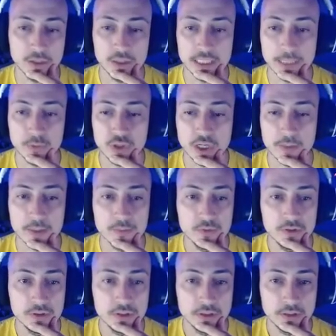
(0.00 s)
que tenemos ahora mismo...
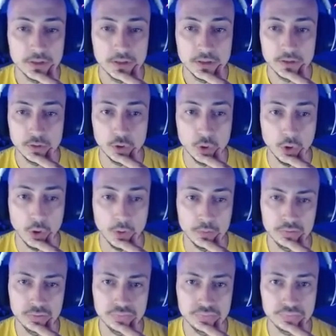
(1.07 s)
Eh,
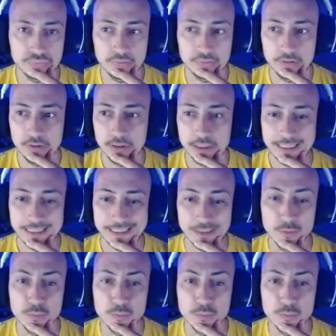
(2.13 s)
tiene un